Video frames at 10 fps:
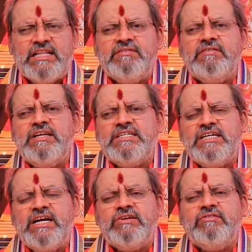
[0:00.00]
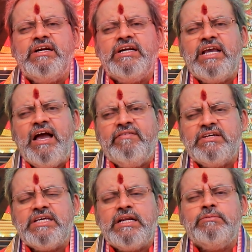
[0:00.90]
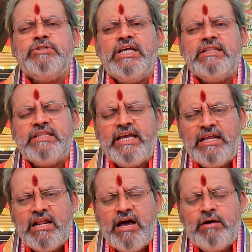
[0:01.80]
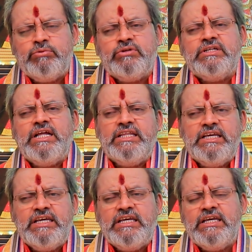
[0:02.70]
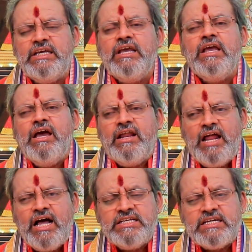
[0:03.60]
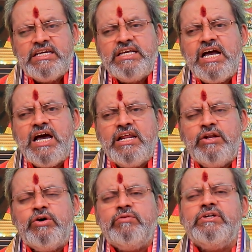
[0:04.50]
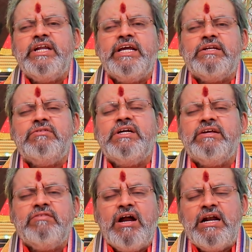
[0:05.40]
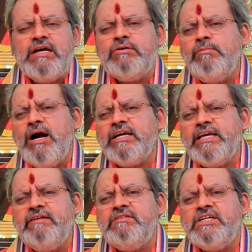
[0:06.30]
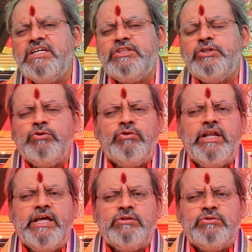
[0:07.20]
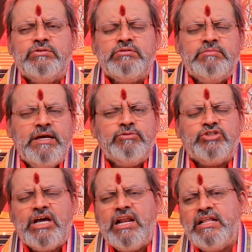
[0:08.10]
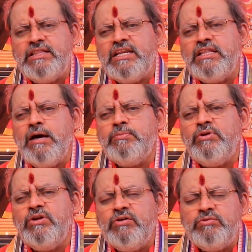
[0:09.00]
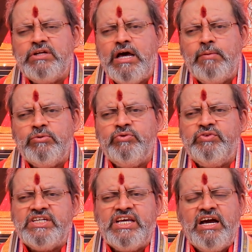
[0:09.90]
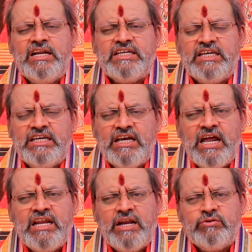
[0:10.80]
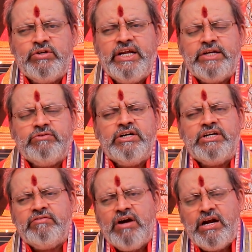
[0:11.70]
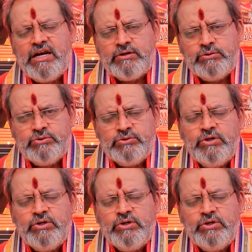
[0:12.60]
చదవవలసినటువంటి అవసరము ఎంతైనా ఉన్నది రాజకీయాలలో ఉండేటువంటి వాళ్లకు మాకేమిటి తిరుగులేదు మేము చాలా దరిదాపుల్లో ఉన్నాము విజయానికి అని అనుకునేటువంటి వాళ్లకు